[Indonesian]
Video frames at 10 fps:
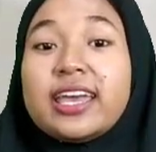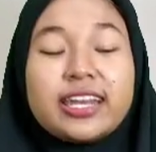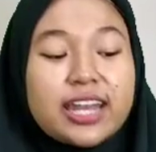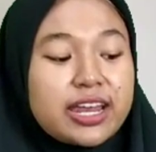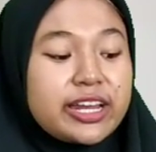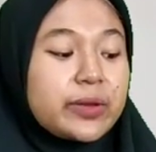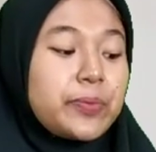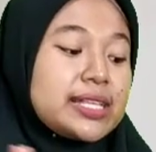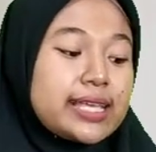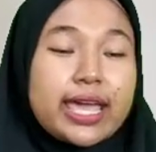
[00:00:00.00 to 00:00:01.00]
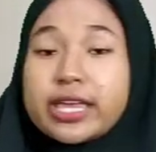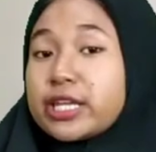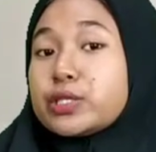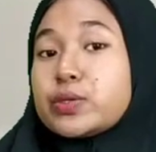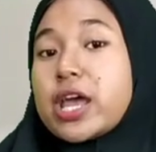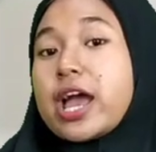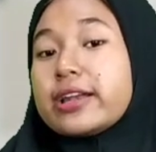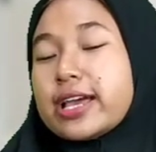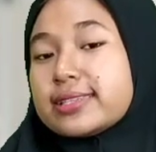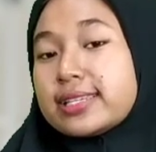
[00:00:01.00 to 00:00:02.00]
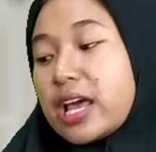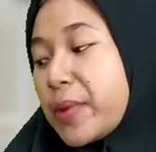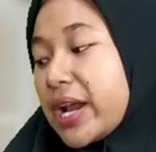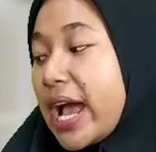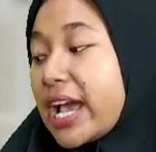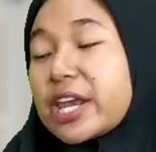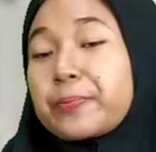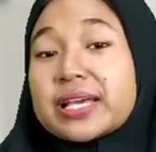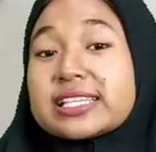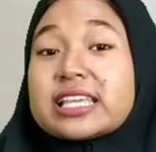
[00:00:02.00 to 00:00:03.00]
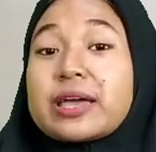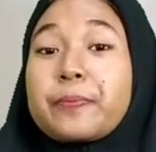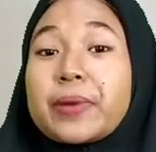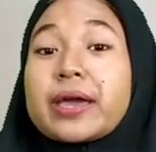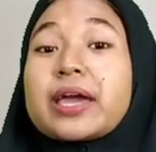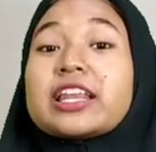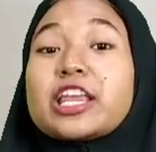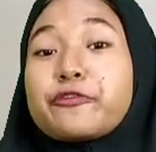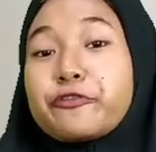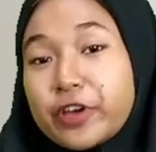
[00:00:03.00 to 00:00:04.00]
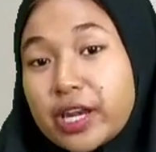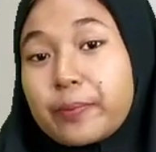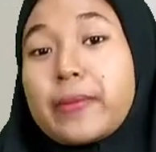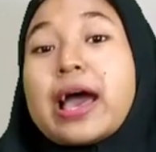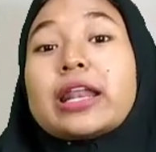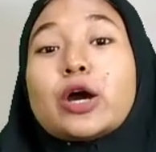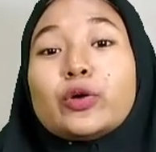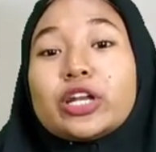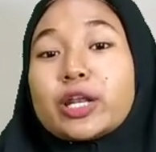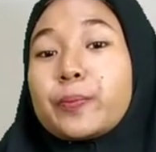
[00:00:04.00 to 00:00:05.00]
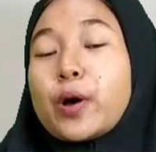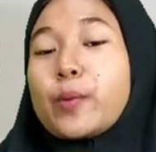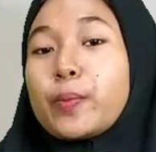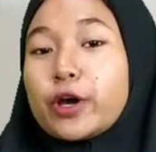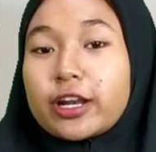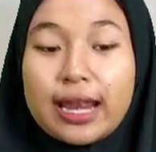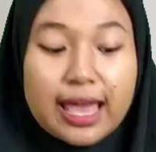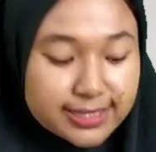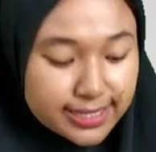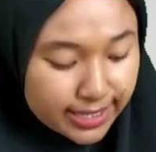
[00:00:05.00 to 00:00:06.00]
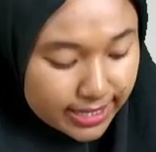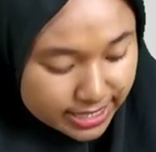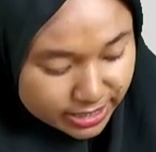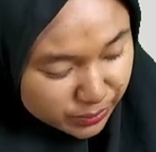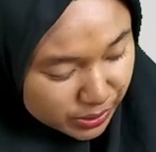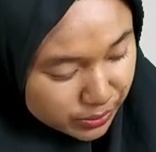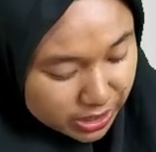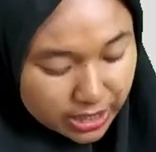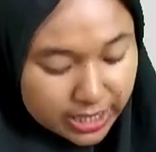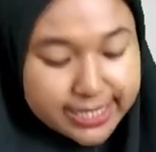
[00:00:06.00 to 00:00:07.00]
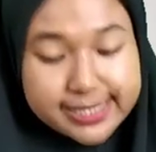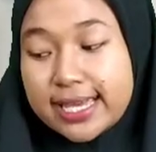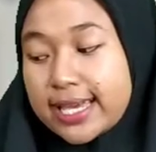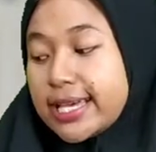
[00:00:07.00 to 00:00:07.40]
Nah, di depan saya ini sudah ada senapan angin PCP River Marauder Popper Klasik ya, Sobat Bedilers